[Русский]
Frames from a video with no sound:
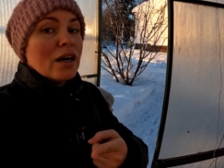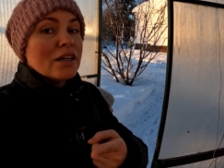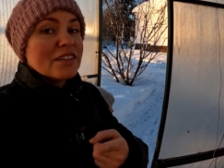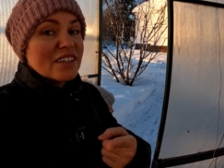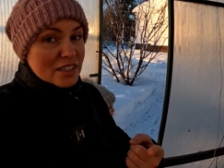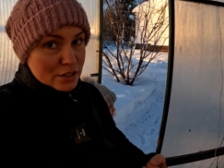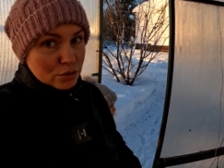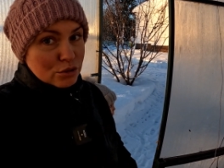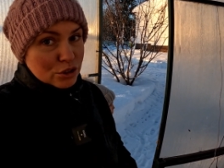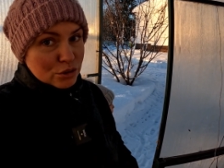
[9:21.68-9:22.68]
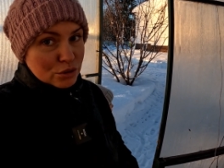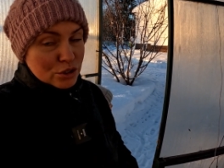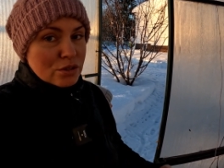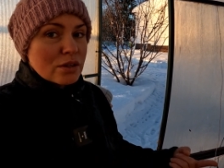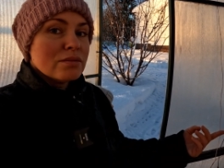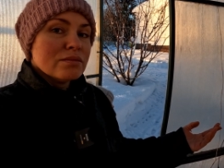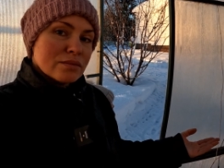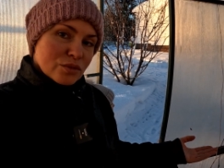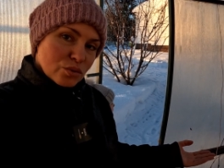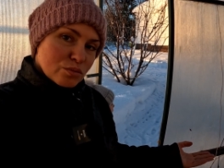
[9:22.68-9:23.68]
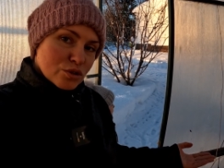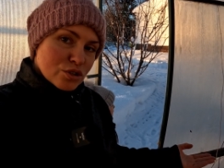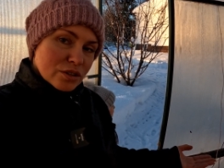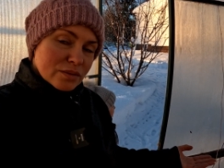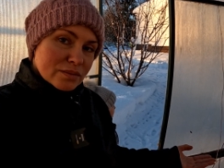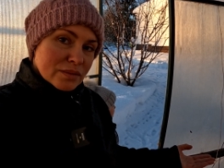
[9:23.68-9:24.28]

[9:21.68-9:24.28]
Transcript: Если очень хочется, то можно.